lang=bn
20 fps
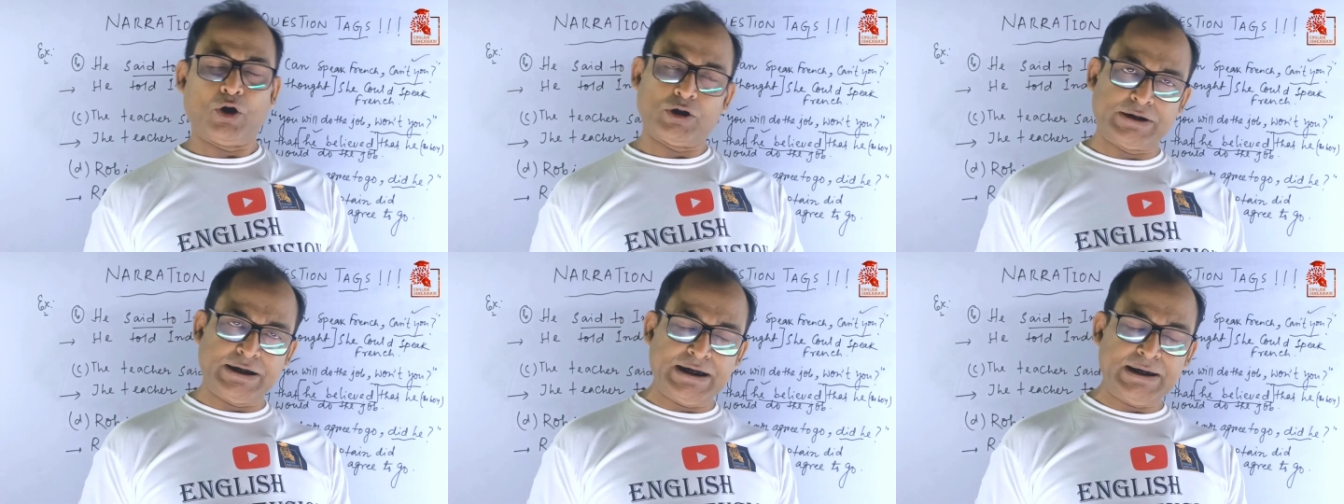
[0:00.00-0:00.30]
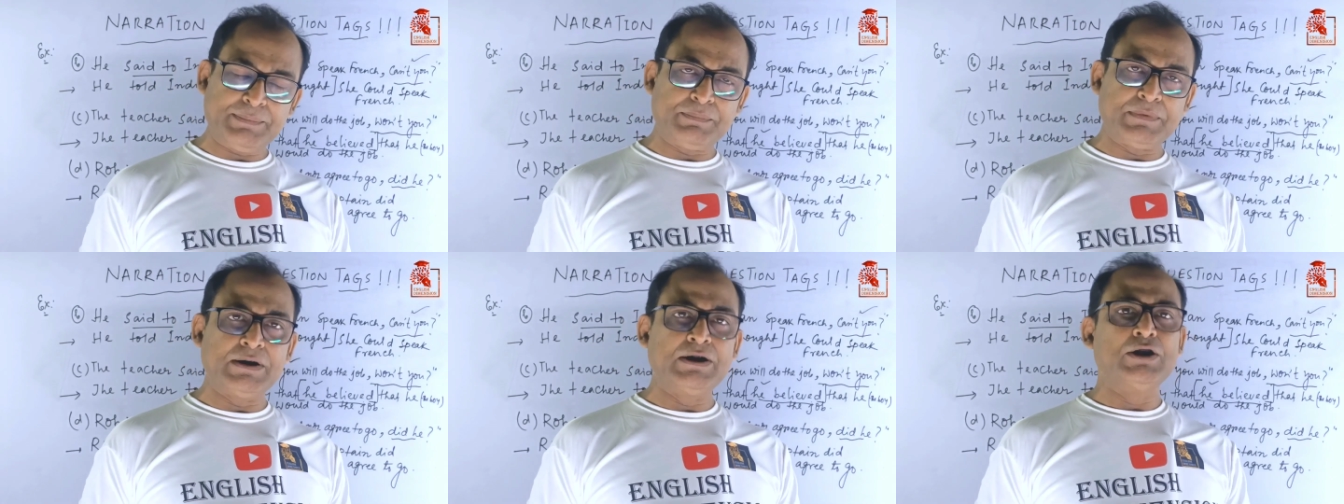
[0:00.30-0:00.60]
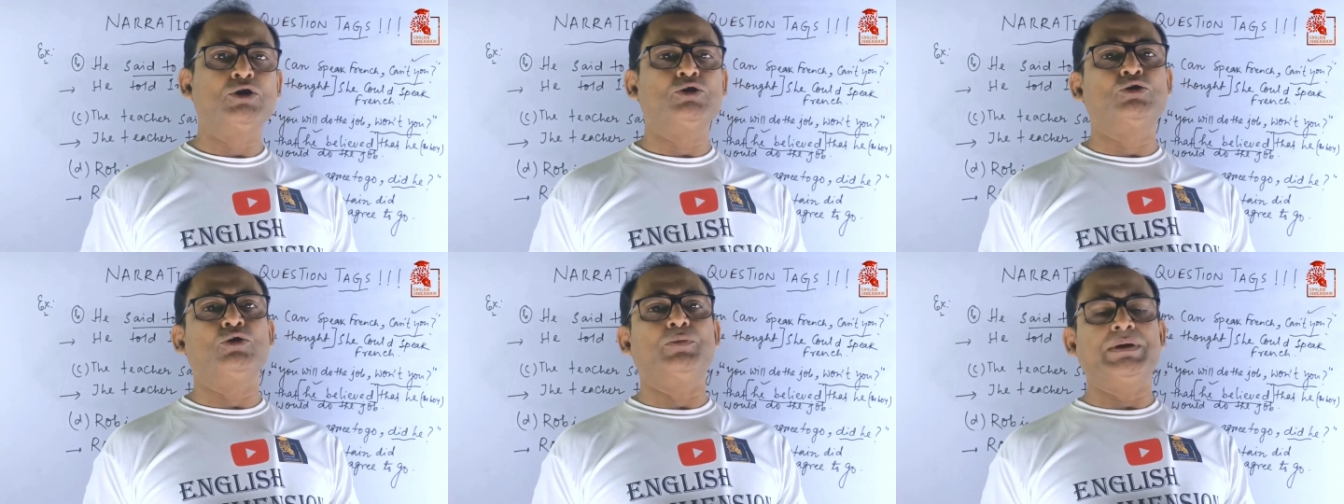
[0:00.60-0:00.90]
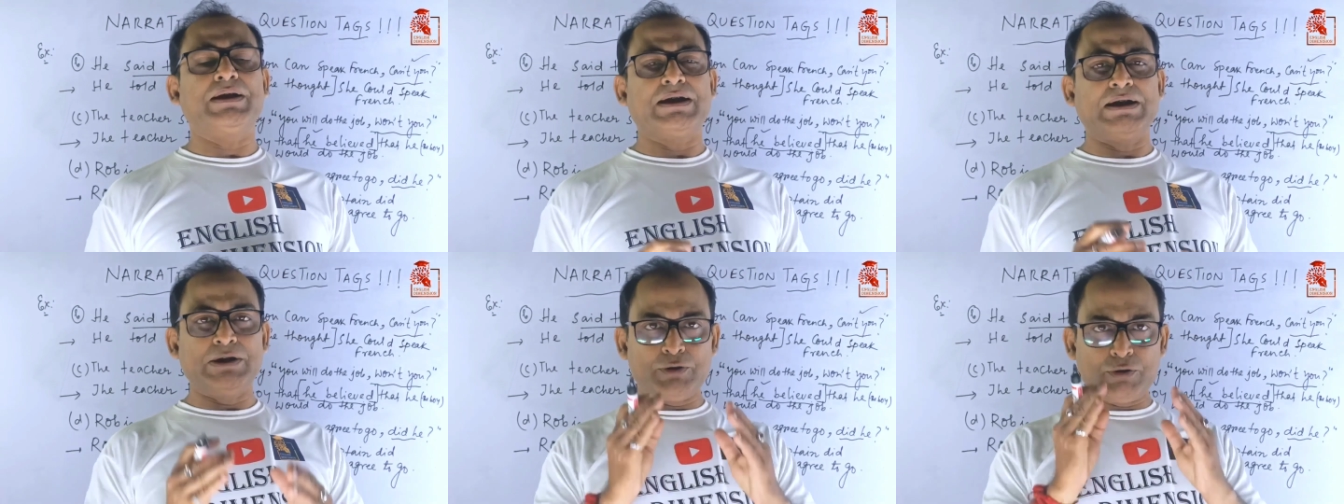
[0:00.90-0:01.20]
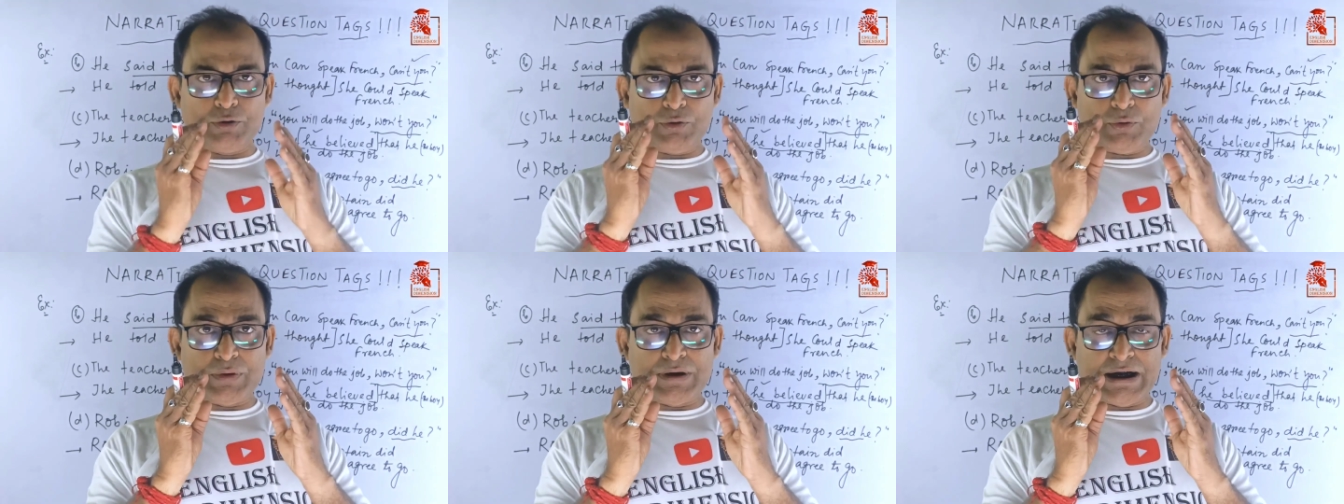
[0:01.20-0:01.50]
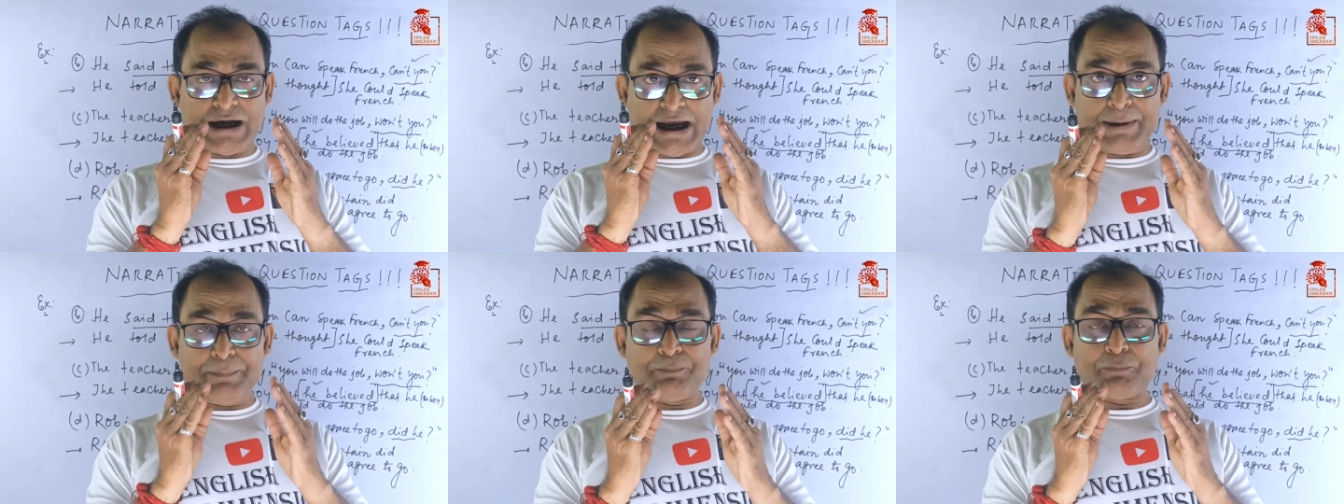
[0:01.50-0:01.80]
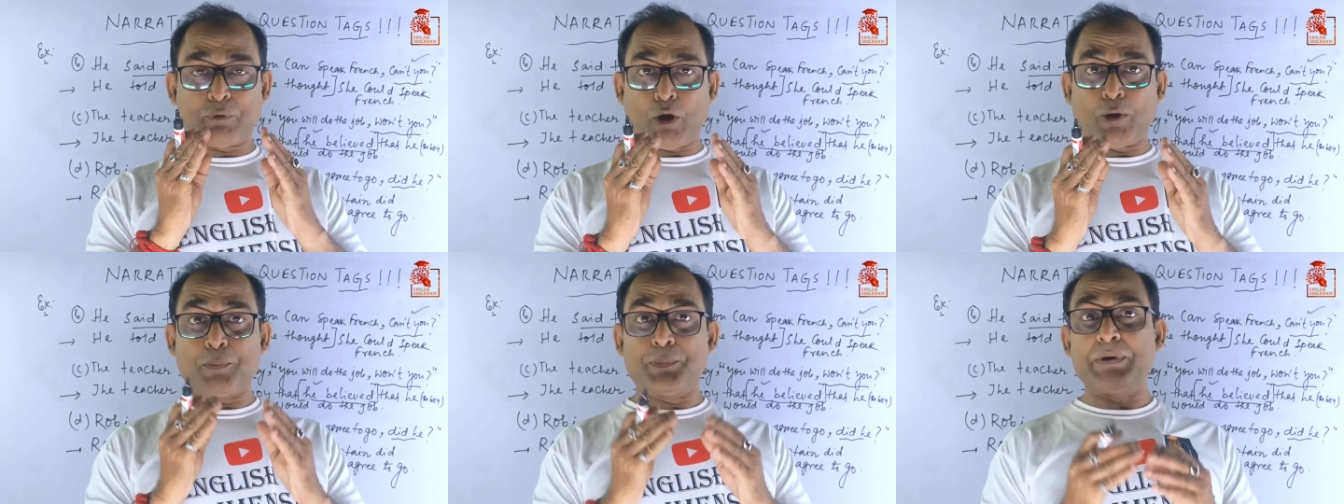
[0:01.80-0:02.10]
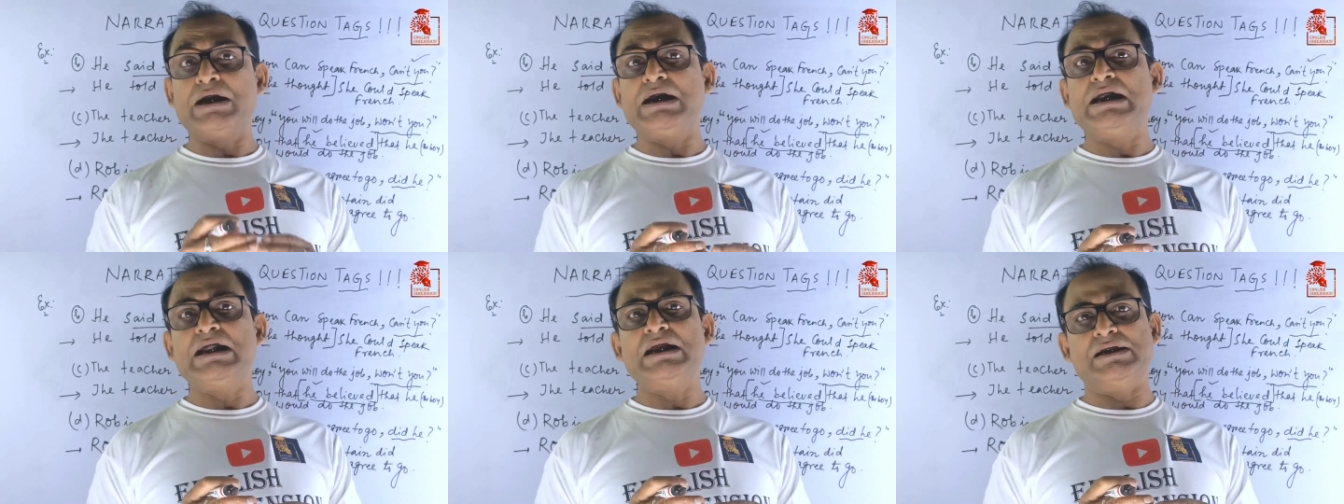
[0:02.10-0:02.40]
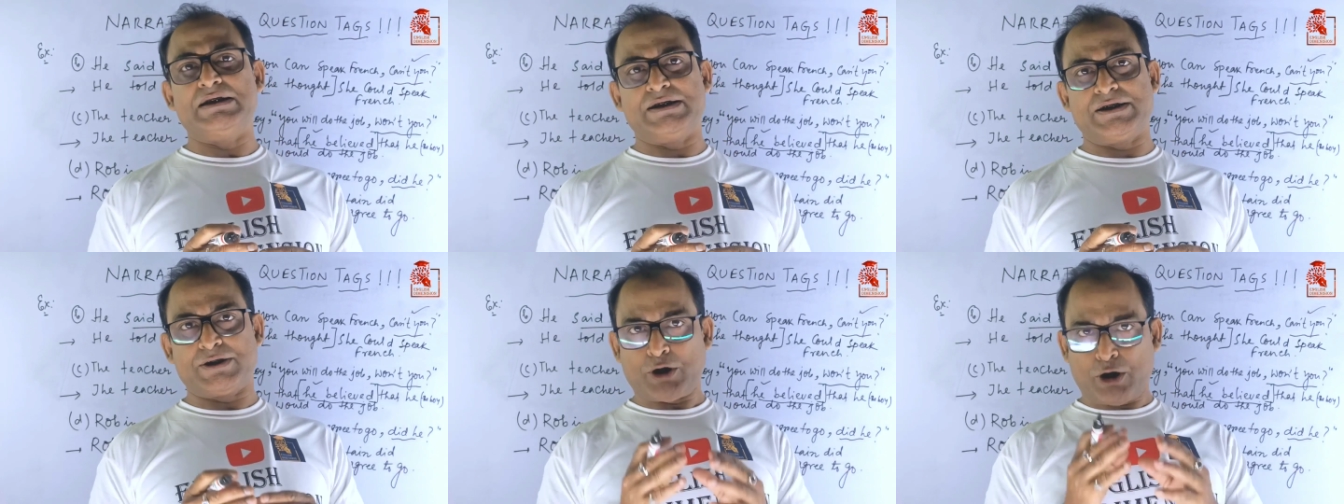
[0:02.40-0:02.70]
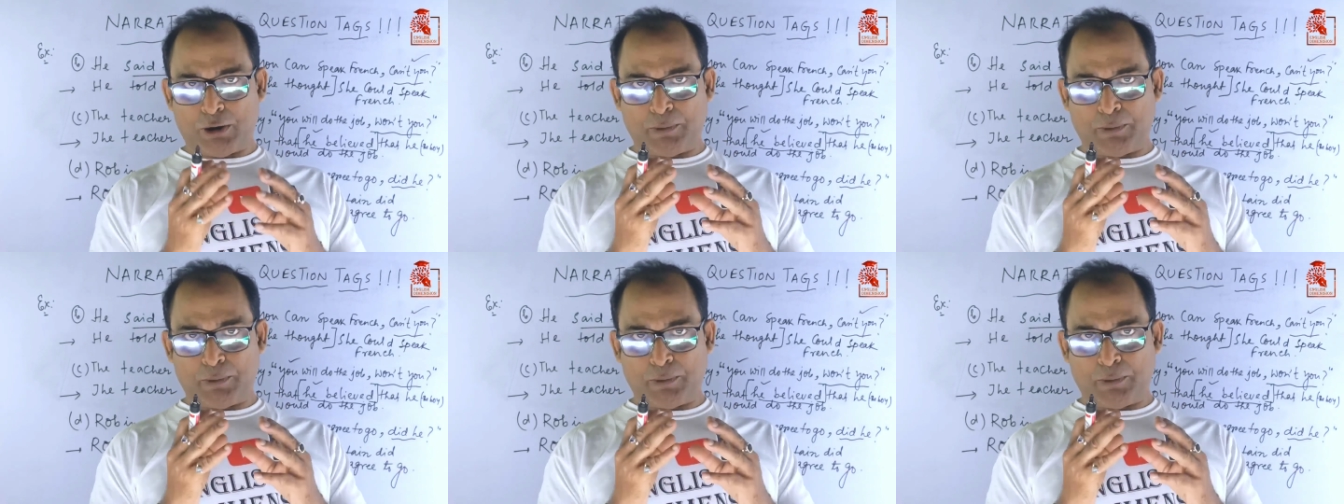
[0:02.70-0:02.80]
অতএব তোমরা কিন্তু এই প্রপার্টিজ